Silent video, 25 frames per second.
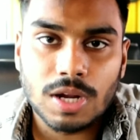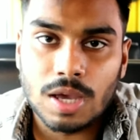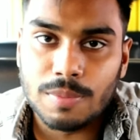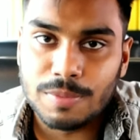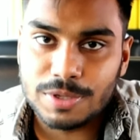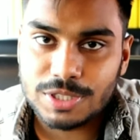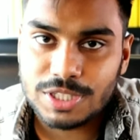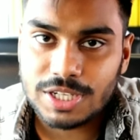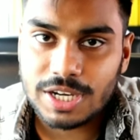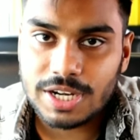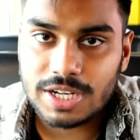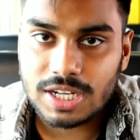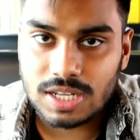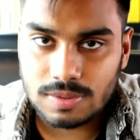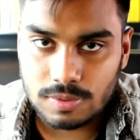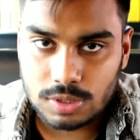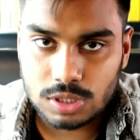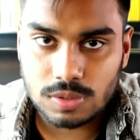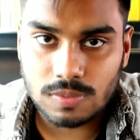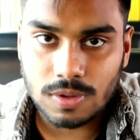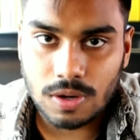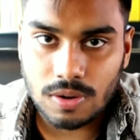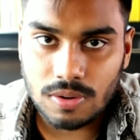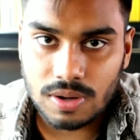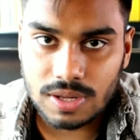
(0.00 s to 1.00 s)
আমার চিকেনটাই
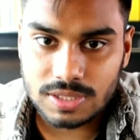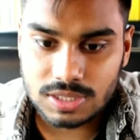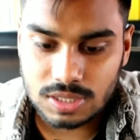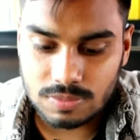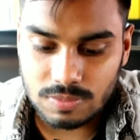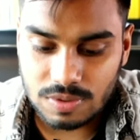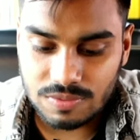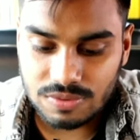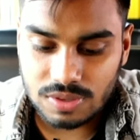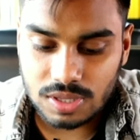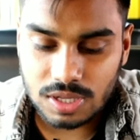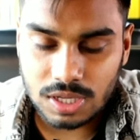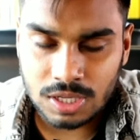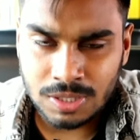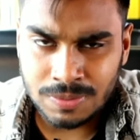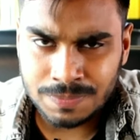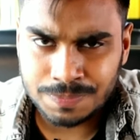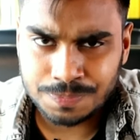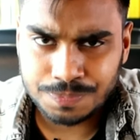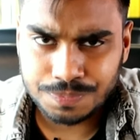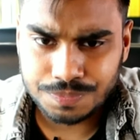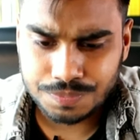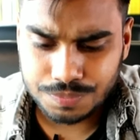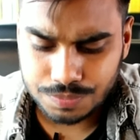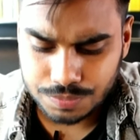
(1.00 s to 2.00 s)
বেশি ভালো লাগছে বিফ থেকে
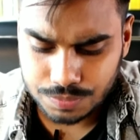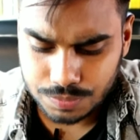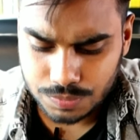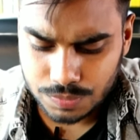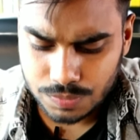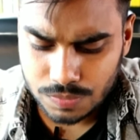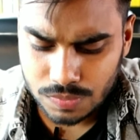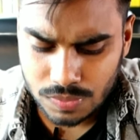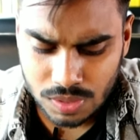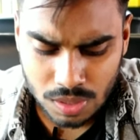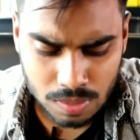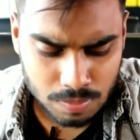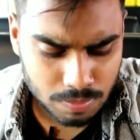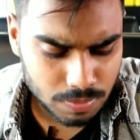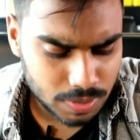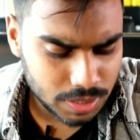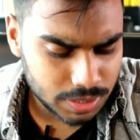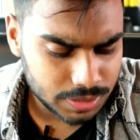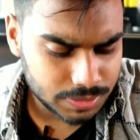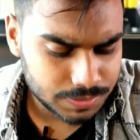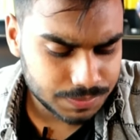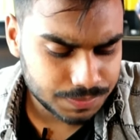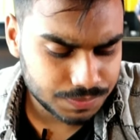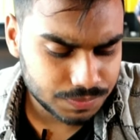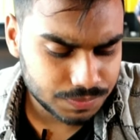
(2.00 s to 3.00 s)
বাট